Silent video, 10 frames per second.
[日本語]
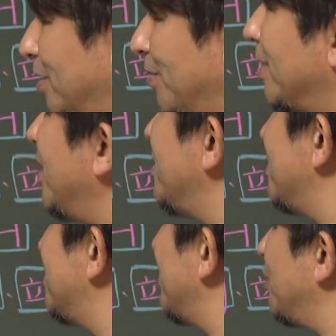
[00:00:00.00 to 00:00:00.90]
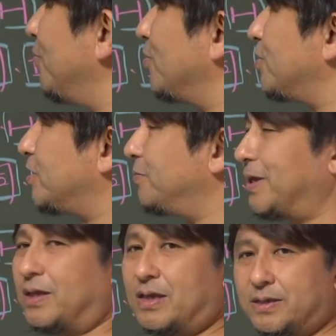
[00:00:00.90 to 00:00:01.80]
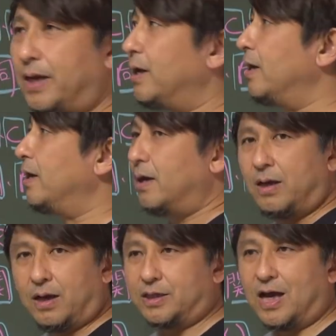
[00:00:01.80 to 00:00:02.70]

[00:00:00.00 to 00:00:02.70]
ではないですけども、すべてですね。あ、違う。